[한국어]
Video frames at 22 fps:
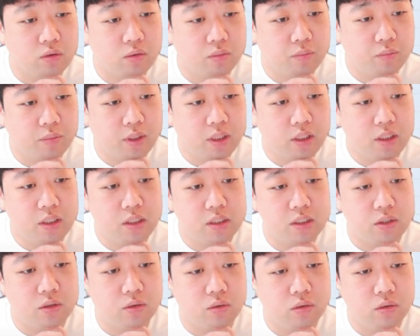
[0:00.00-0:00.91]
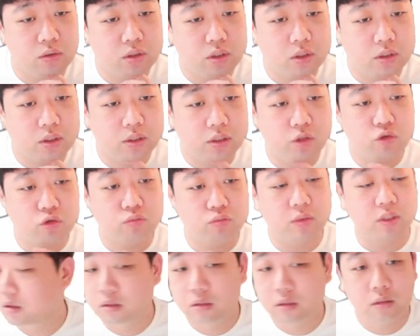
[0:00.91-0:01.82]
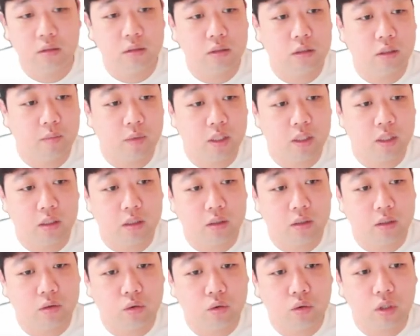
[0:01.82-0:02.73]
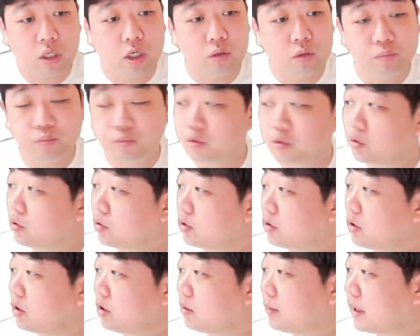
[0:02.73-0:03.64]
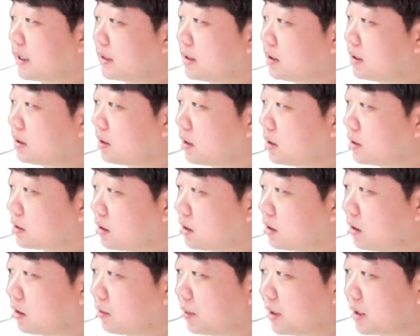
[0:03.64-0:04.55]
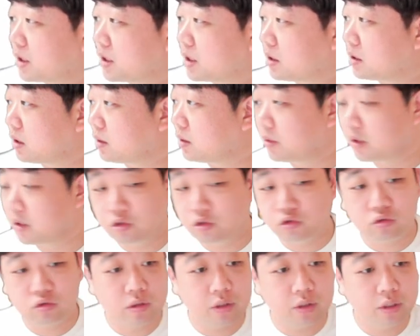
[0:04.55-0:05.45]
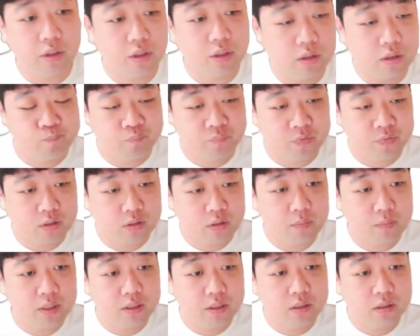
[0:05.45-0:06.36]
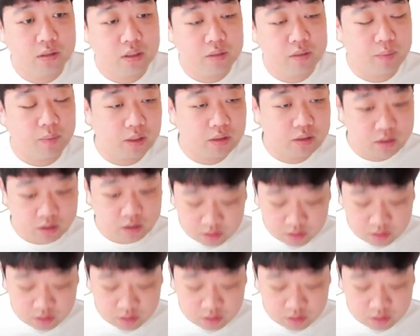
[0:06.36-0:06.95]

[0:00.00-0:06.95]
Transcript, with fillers: 페이지로 전환해줍니다. 그 다음에 콜아웃 블록을 만들어서 배치를 한번 해줄 거예요. 처음에는 그 버튼을